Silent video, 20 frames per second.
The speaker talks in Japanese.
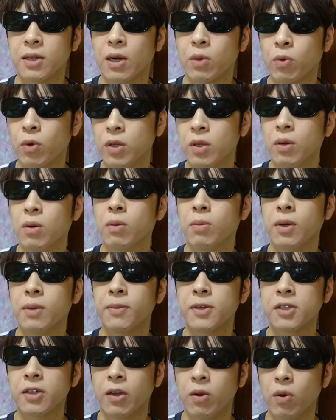かっこいいと思い
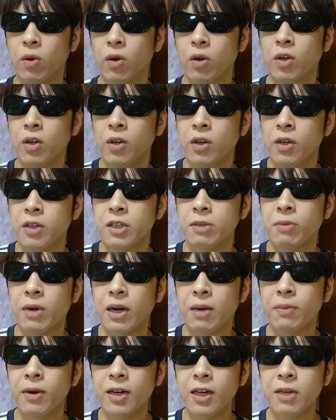ますけど、でも
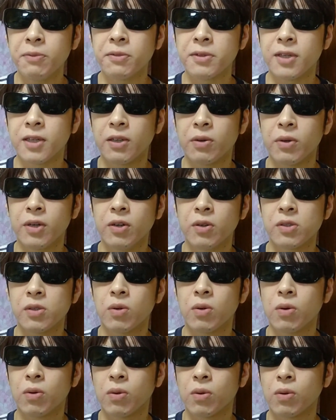あまりにもただ振りのそ
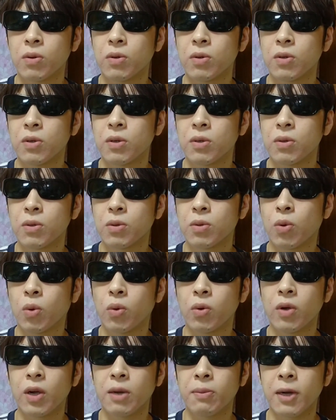の、
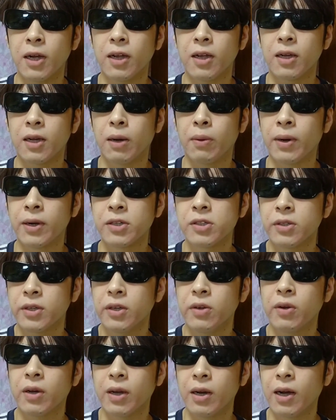心構えが悪す
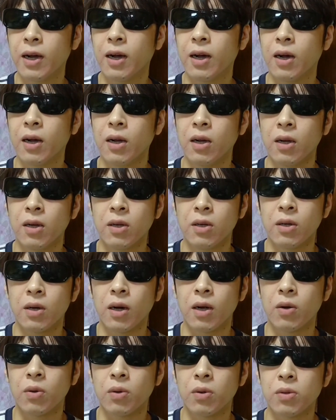ぎるから、
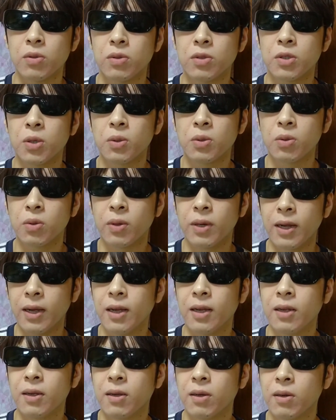あの、ちょっと
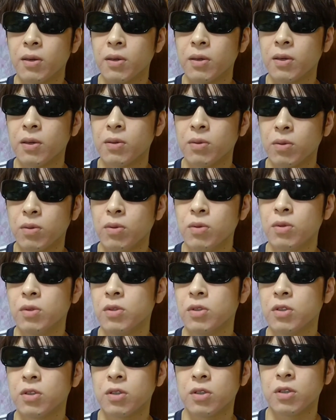ね、うん、
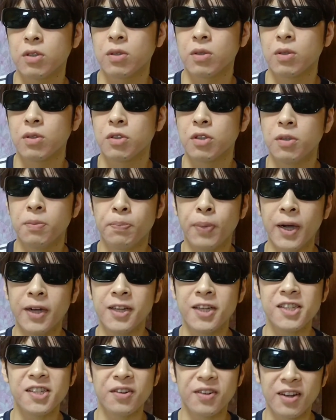心配
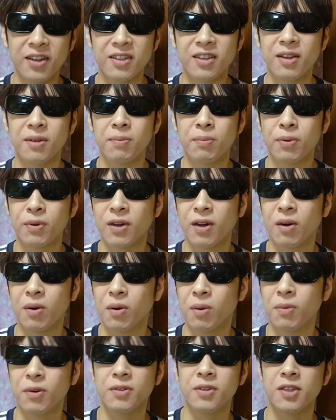ですよねって僕は
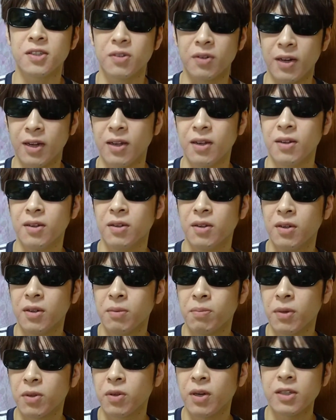思うんですよね。
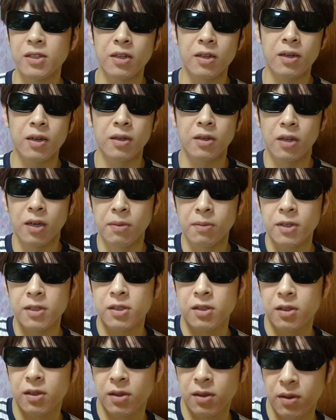まあ、とりあえず一回切りま
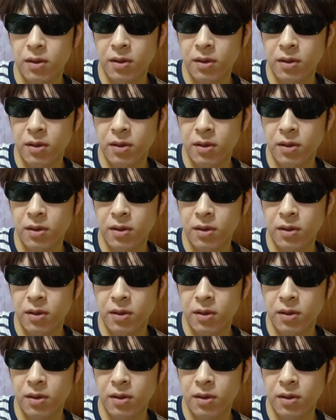す。